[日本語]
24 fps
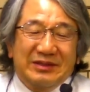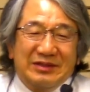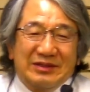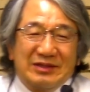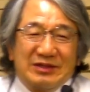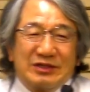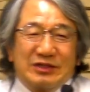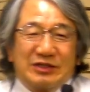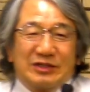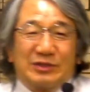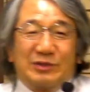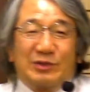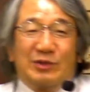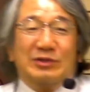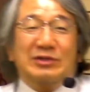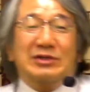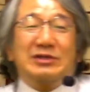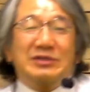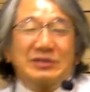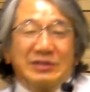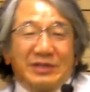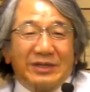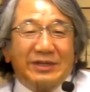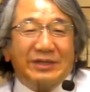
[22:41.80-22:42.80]
すごいで
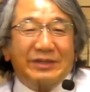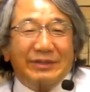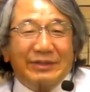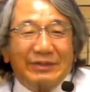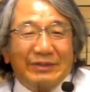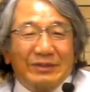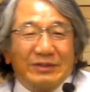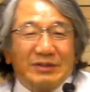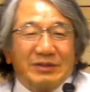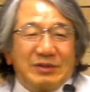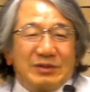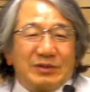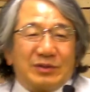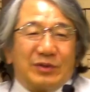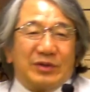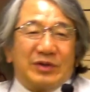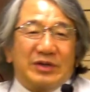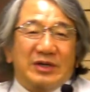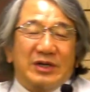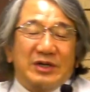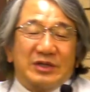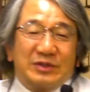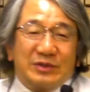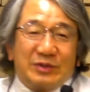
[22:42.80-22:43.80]
すねこ
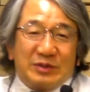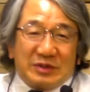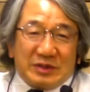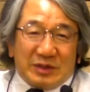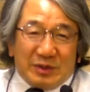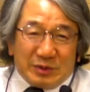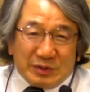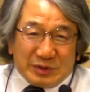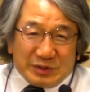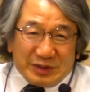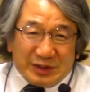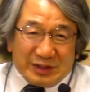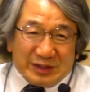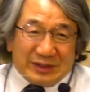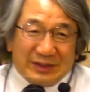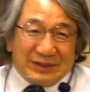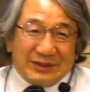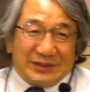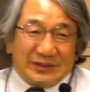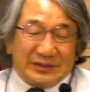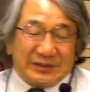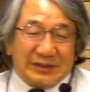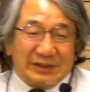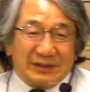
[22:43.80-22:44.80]
れが十字架の力なんで
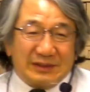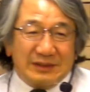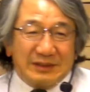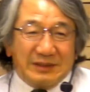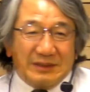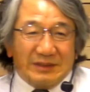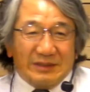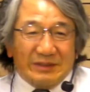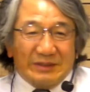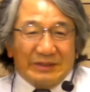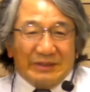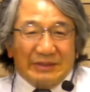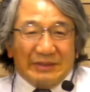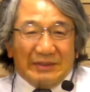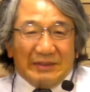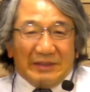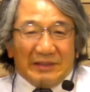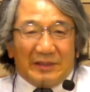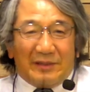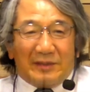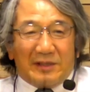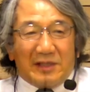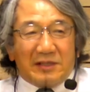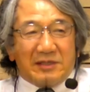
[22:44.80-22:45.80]
すね
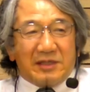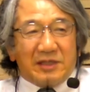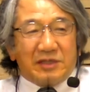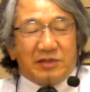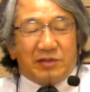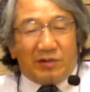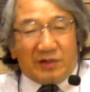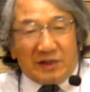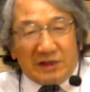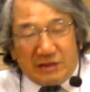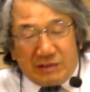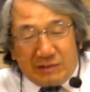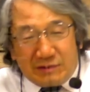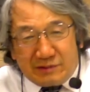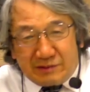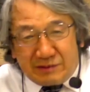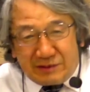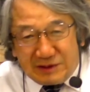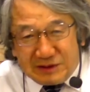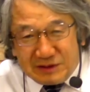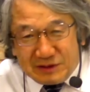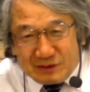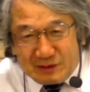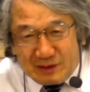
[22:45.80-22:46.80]
で私はそれによっ
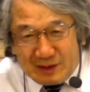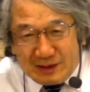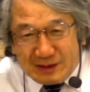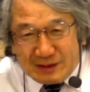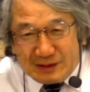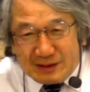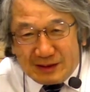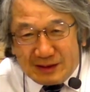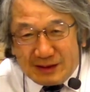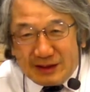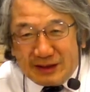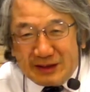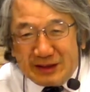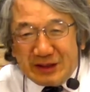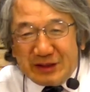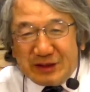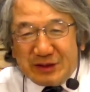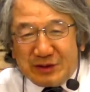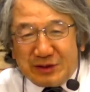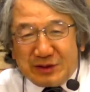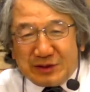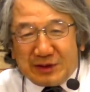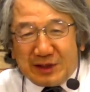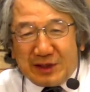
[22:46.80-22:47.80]
て救われて
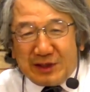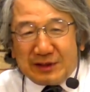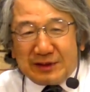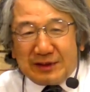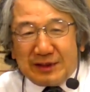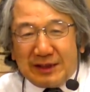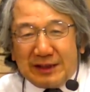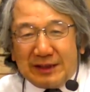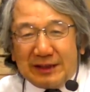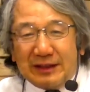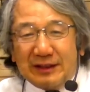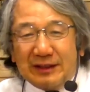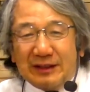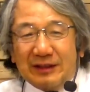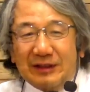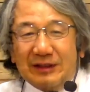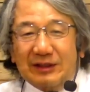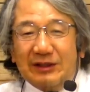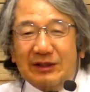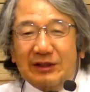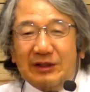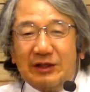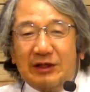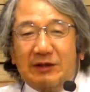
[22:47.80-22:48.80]
許されて
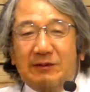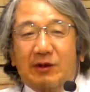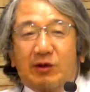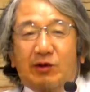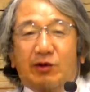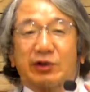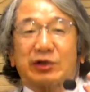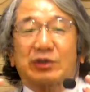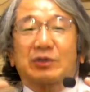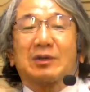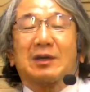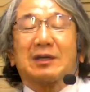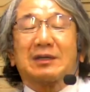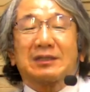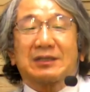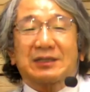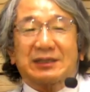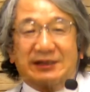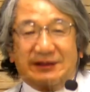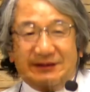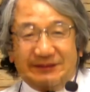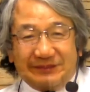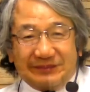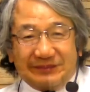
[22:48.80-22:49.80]
今ここにいるわけです